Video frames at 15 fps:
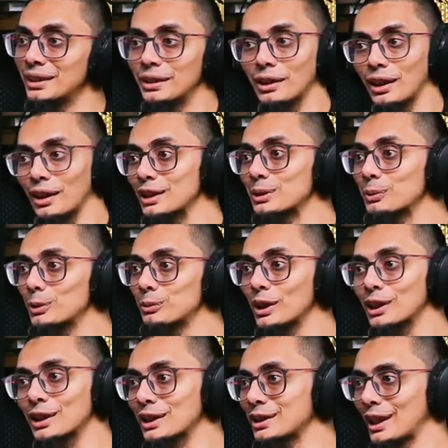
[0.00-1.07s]
Karena sebelumnya
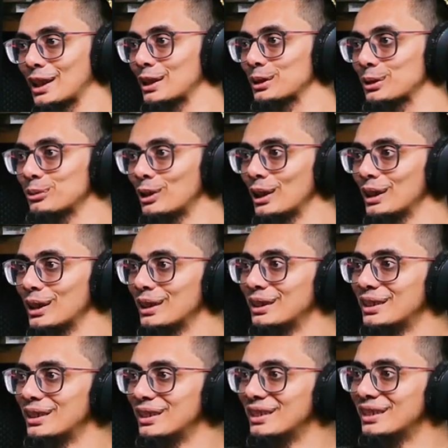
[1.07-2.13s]
kita silent semua.
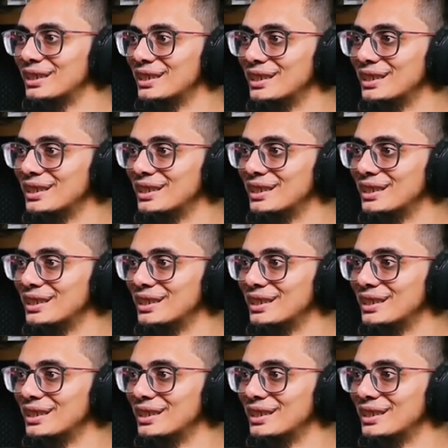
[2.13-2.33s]
Mm -hmm.